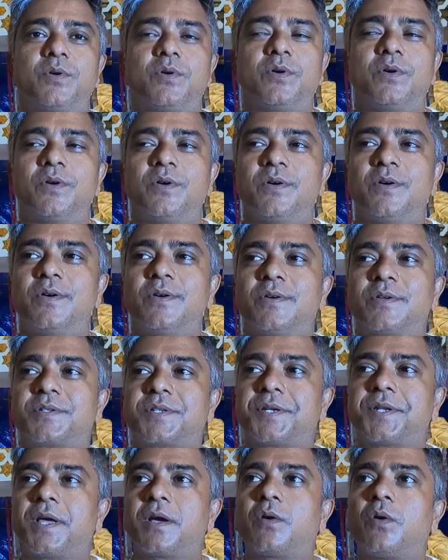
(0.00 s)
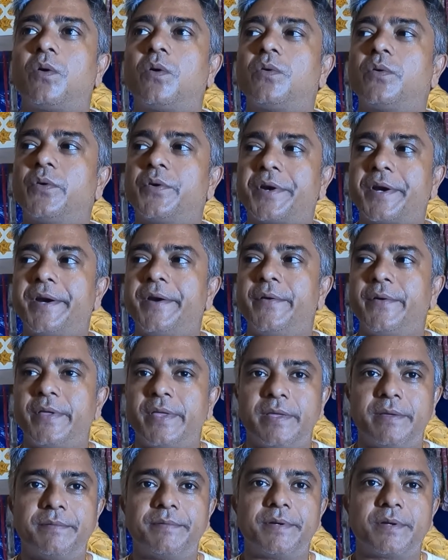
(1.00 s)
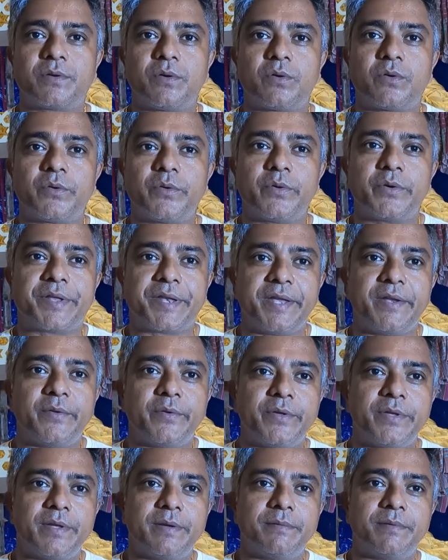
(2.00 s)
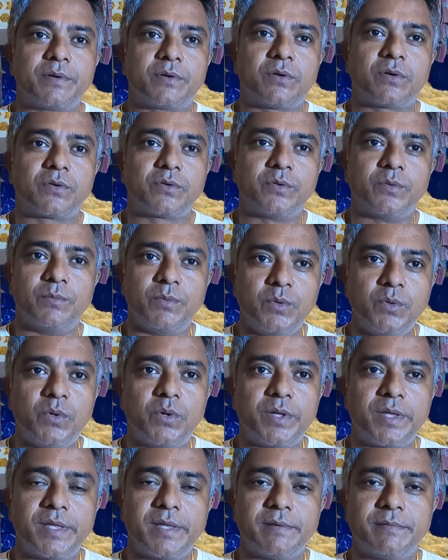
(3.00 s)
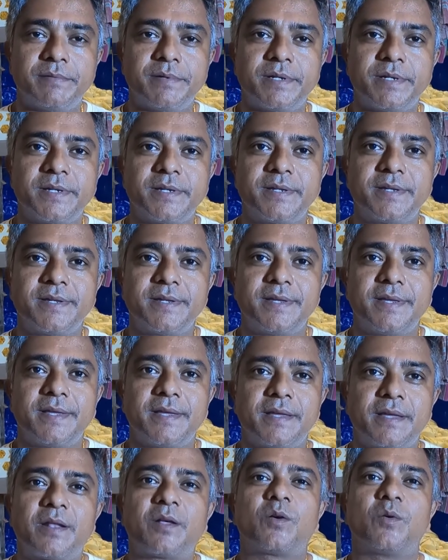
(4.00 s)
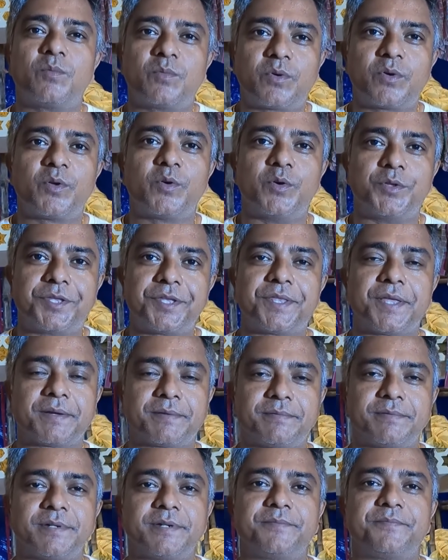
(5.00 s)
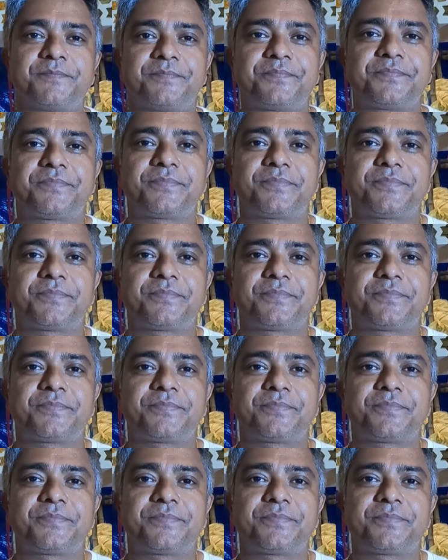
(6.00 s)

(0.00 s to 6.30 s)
তো সেটা কখনো রেড হয়ে যাবে কখনো গ্রিন হয়ে যাবে কখনো ব্লু হয়ে যাবে এরকম করে হতে থাকবে